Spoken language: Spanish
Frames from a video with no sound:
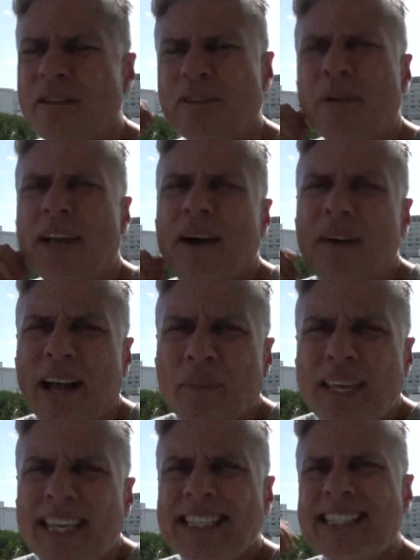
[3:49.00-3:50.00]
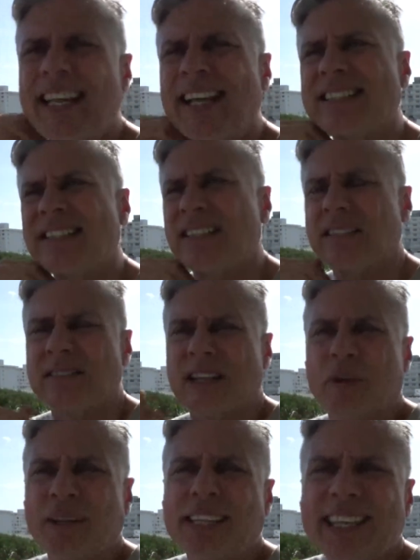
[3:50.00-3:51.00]
fabricaba camisas,
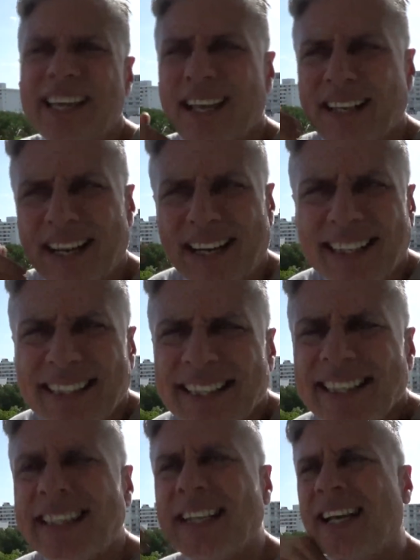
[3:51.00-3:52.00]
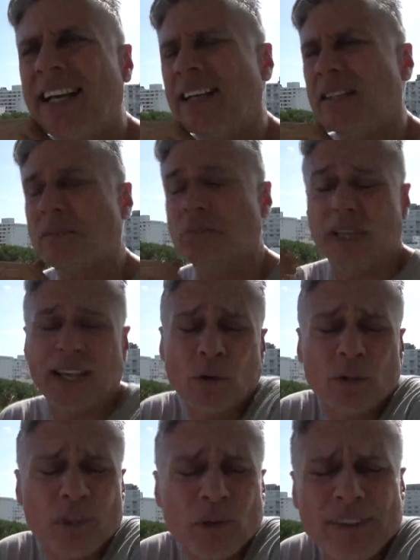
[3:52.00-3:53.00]
las, vendía en la Argentina,
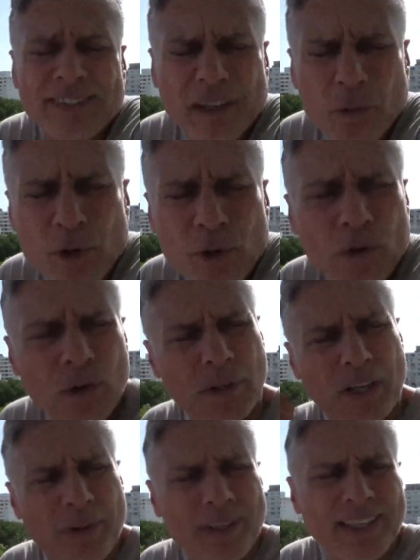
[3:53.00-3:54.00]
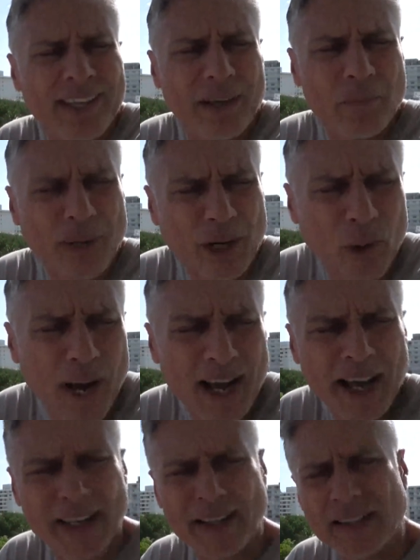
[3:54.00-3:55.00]
encontré un distribuidor, las vendía en
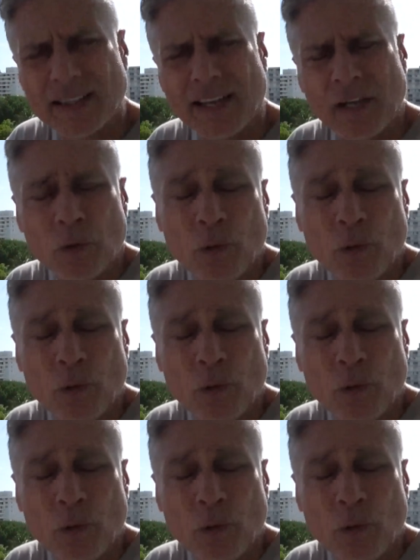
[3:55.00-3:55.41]
Paraguay, en, el